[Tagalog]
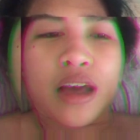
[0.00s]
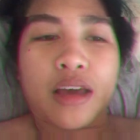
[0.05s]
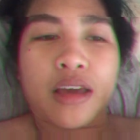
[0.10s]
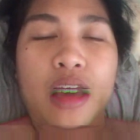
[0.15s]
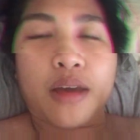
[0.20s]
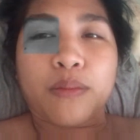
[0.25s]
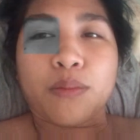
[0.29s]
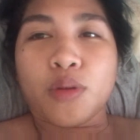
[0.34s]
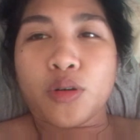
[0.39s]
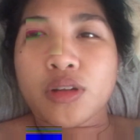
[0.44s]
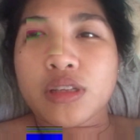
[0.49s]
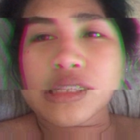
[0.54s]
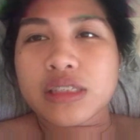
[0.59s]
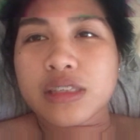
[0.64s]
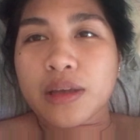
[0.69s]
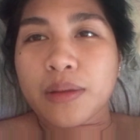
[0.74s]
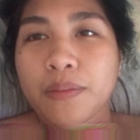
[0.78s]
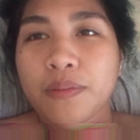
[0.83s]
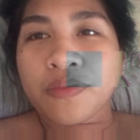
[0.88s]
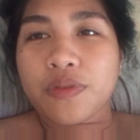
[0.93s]
I, I bought
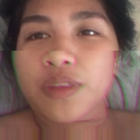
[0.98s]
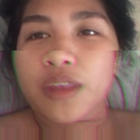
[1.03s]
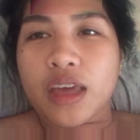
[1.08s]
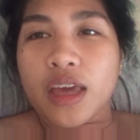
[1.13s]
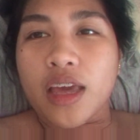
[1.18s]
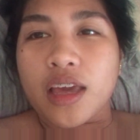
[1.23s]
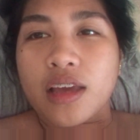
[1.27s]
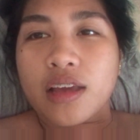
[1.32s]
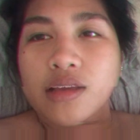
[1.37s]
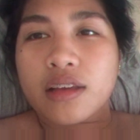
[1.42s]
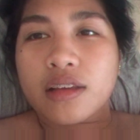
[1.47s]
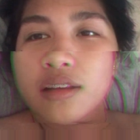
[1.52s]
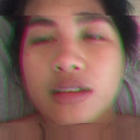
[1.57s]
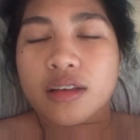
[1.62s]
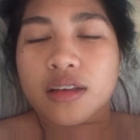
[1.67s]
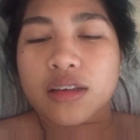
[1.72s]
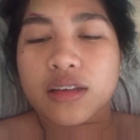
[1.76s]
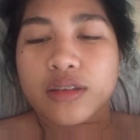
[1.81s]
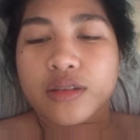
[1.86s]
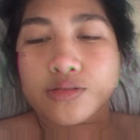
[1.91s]
something
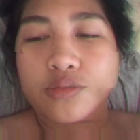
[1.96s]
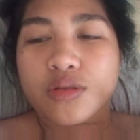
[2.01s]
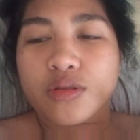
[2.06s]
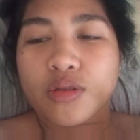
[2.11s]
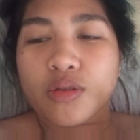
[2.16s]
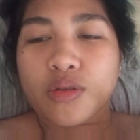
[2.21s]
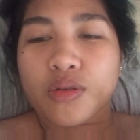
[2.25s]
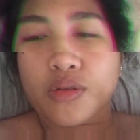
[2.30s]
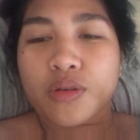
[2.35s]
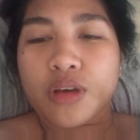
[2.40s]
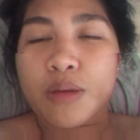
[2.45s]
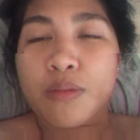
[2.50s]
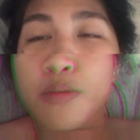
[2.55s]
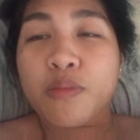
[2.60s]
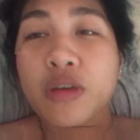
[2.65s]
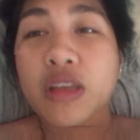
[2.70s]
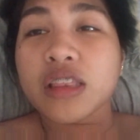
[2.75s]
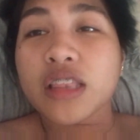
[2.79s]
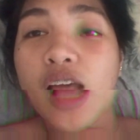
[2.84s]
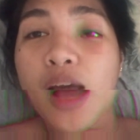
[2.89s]
so
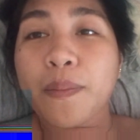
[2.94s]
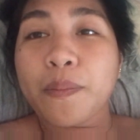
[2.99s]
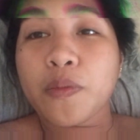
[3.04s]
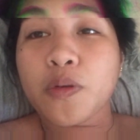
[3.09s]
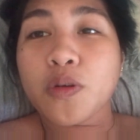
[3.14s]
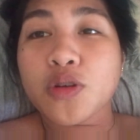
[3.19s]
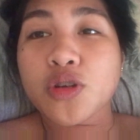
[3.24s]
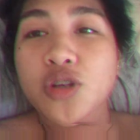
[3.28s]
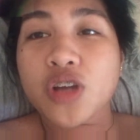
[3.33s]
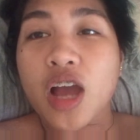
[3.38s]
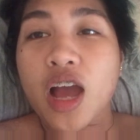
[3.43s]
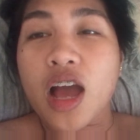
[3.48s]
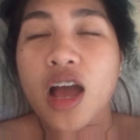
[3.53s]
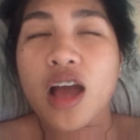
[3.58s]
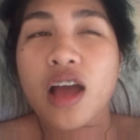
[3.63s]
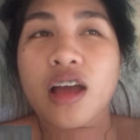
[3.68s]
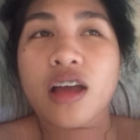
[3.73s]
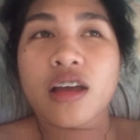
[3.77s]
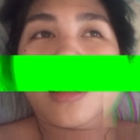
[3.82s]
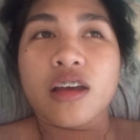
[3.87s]
imi-meet up ko
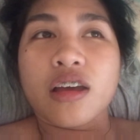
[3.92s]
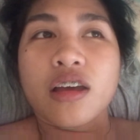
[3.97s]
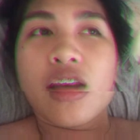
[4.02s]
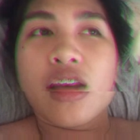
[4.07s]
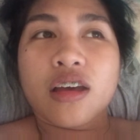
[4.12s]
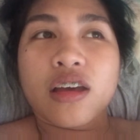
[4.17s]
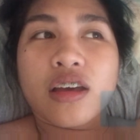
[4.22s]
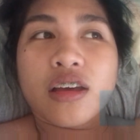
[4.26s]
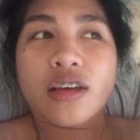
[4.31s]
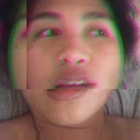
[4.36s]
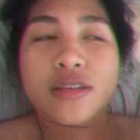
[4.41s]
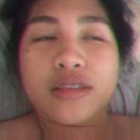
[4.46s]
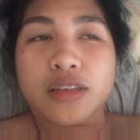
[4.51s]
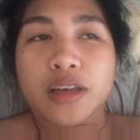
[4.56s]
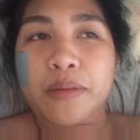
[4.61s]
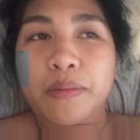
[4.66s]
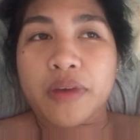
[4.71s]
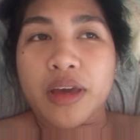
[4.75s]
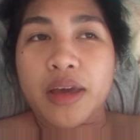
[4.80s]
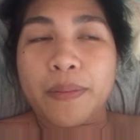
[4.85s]
siya
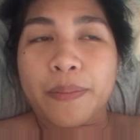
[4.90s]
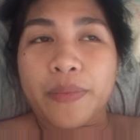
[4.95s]
sa may